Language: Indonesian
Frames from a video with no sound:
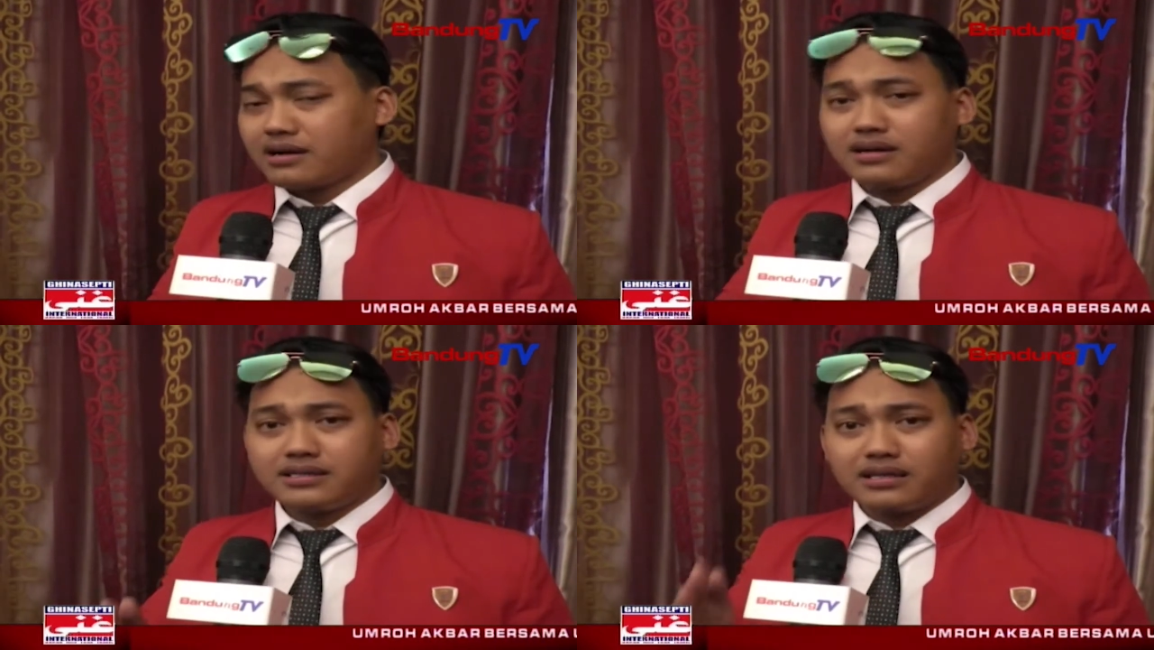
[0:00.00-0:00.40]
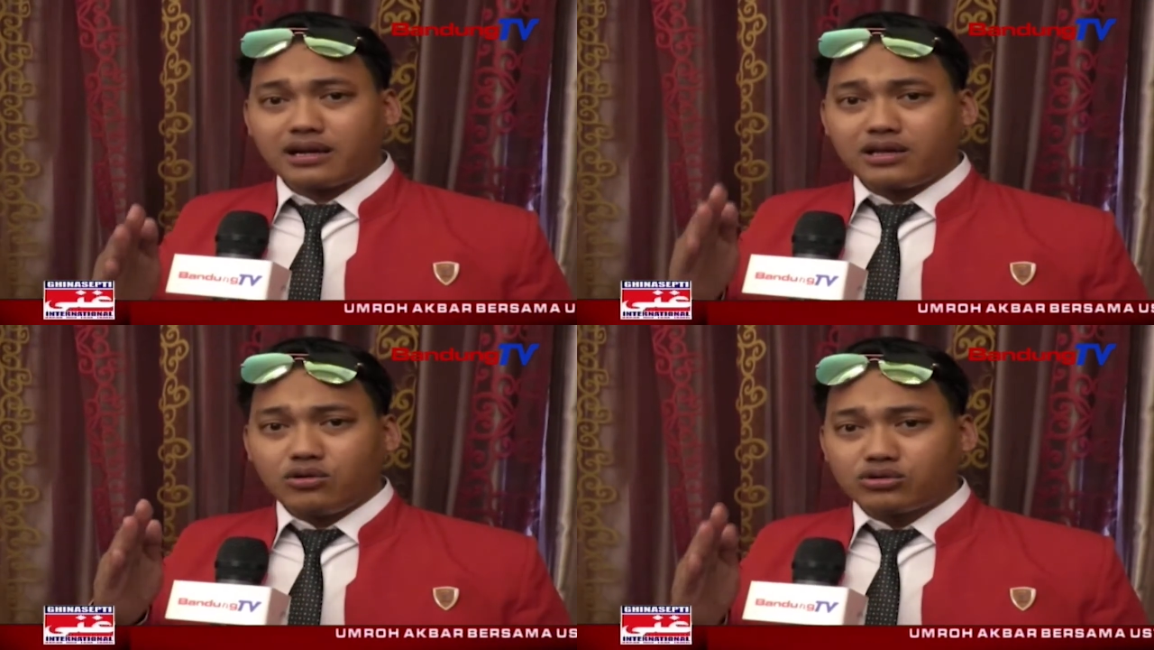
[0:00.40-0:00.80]

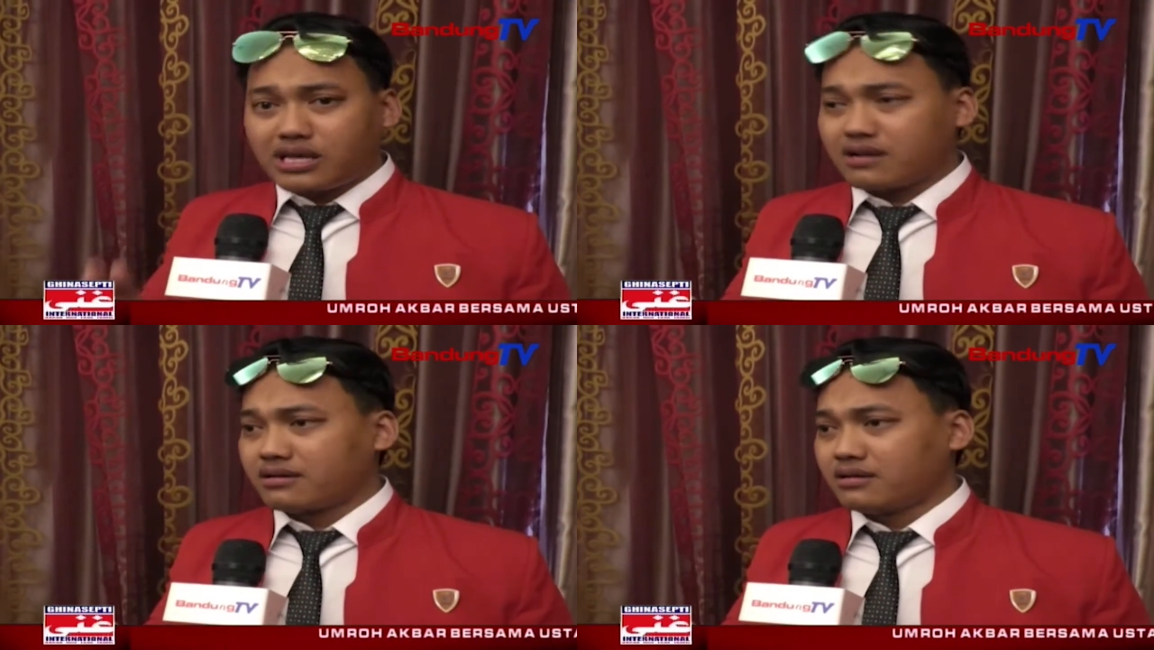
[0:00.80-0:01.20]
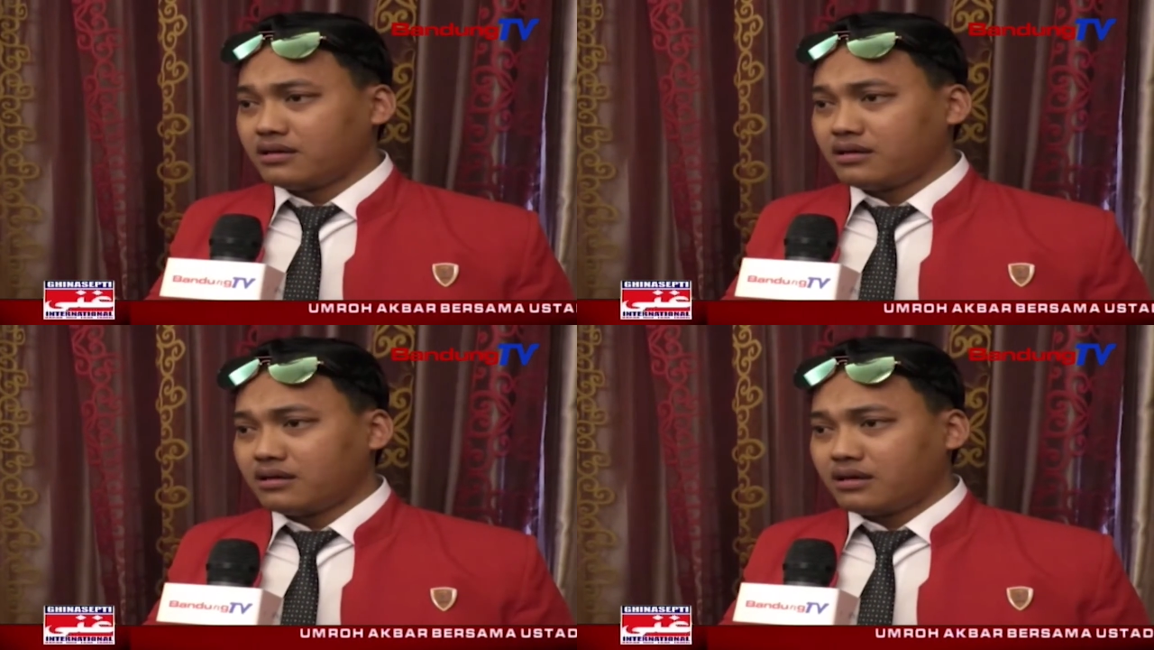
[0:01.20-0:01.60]
keseriusan
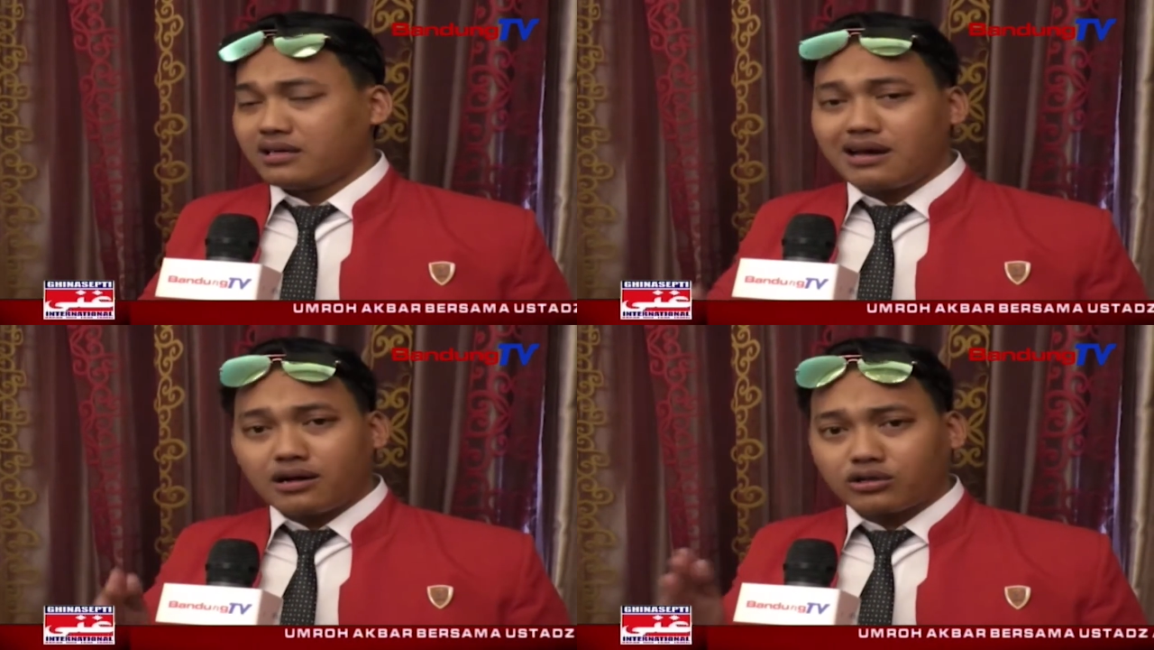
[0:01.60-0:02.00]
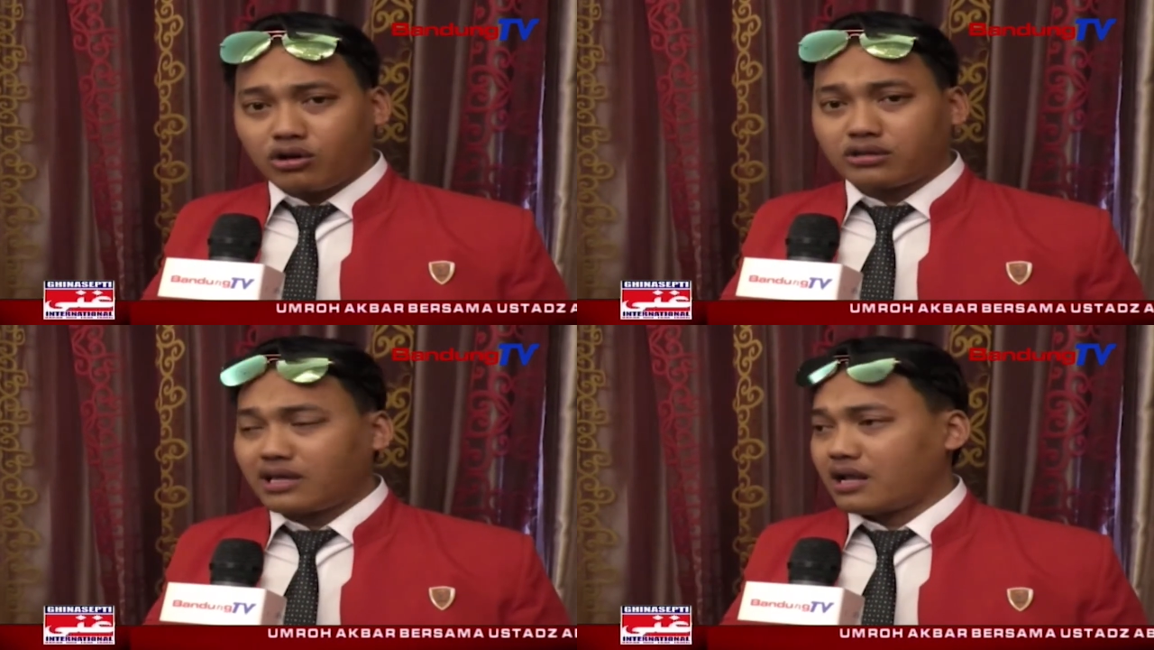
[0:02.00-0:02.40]
yang
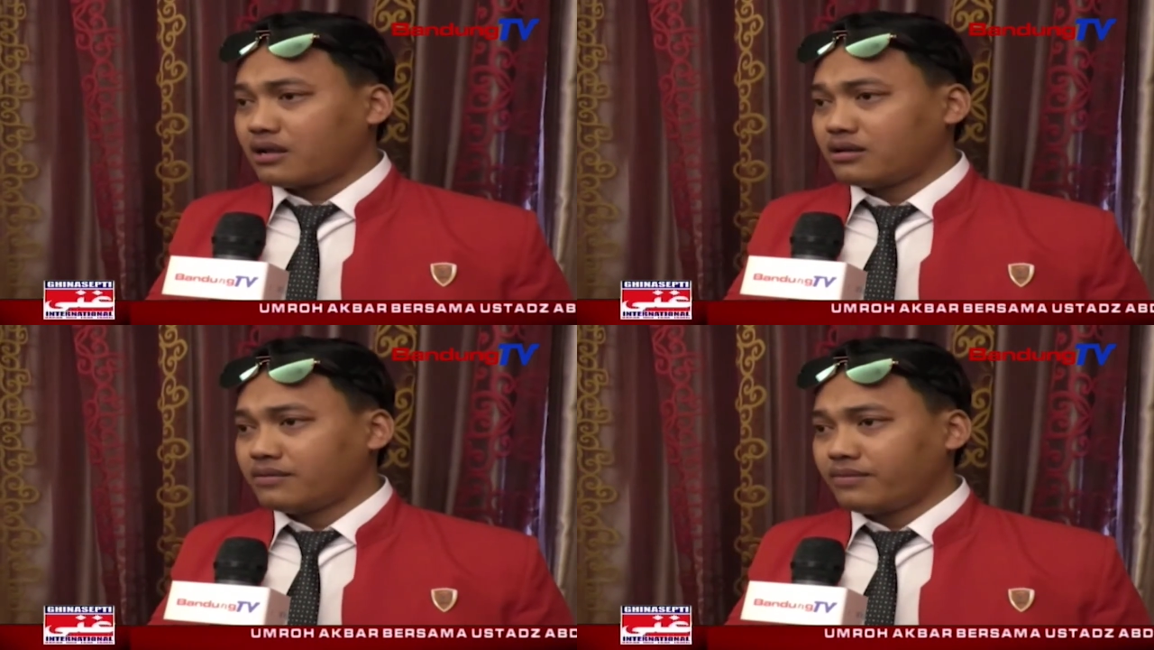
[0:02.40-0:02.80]
total